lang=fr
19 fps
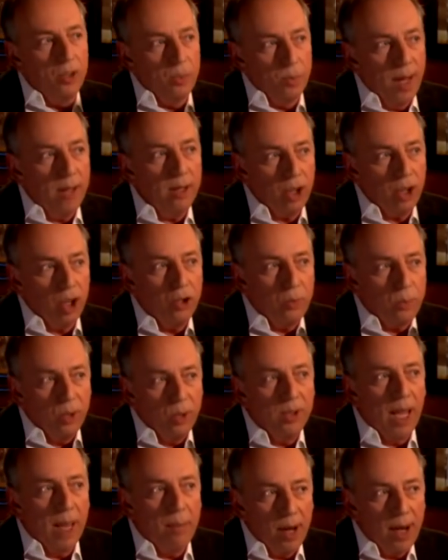tu penses que je ne
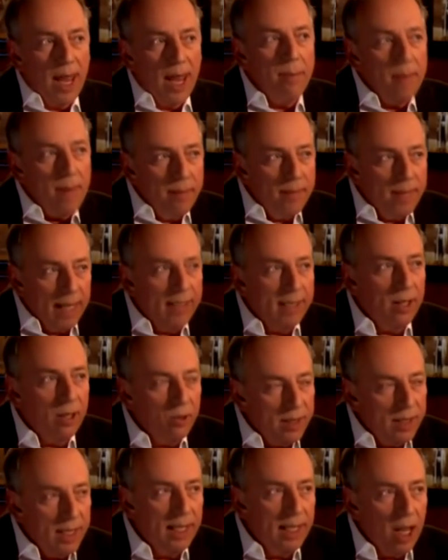poserais pas la même question
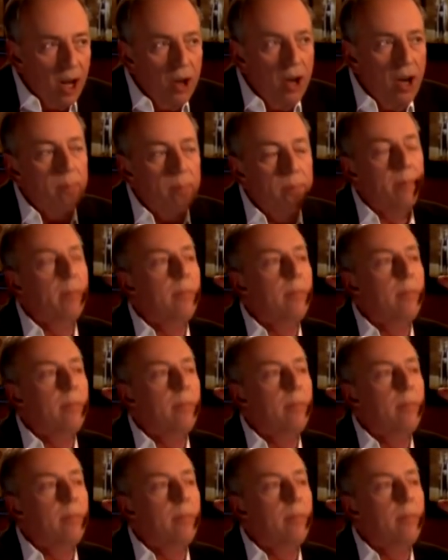euh, si tu étais un homme?